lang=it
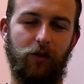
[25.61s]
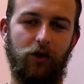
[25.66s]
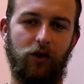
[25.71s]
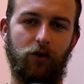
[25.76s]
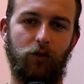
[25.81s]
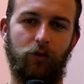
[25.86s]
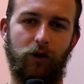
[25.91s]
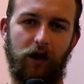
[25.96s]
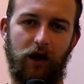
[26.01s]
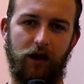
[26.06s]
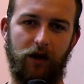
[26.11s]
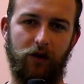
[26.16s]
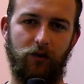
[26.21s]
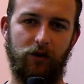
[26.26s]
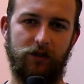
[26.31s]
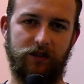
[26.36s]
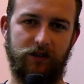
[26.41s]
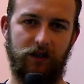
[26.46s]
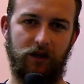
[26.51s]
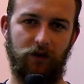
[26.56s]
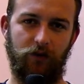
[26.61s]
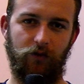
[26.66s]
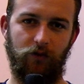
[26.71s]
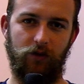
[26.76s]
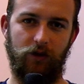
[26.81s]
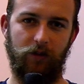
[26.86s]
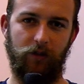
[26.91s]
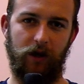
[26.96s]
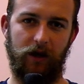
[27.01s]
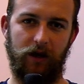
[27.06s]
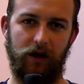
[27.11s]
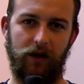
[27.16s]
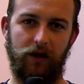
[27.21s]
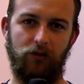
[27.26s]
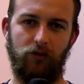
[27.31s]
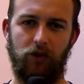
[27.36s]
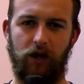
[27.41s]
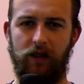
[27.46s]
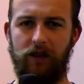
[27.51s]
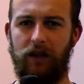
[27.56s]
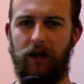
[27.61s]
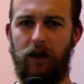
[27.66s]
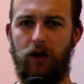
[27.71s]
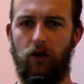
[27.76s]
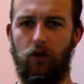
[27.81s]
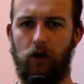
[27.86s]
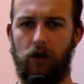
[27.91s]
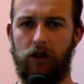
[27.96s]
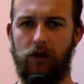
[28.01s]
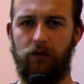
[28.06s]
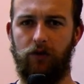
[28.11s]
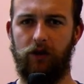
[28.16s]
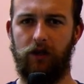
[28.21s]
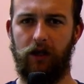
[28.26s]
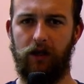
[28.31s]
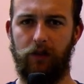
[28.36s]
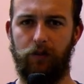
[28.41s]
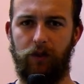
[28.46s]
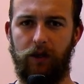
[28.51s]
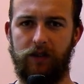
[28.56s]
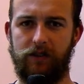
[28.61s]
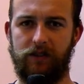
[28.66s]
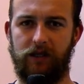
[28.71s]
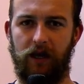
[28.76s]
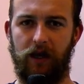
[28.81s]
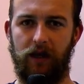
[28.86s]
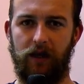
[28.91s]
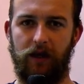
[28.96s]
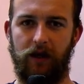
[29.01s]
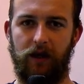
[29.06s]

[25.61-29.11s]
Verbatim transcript: a recuperare questi rifiuti marini durante le loro attività di pesca.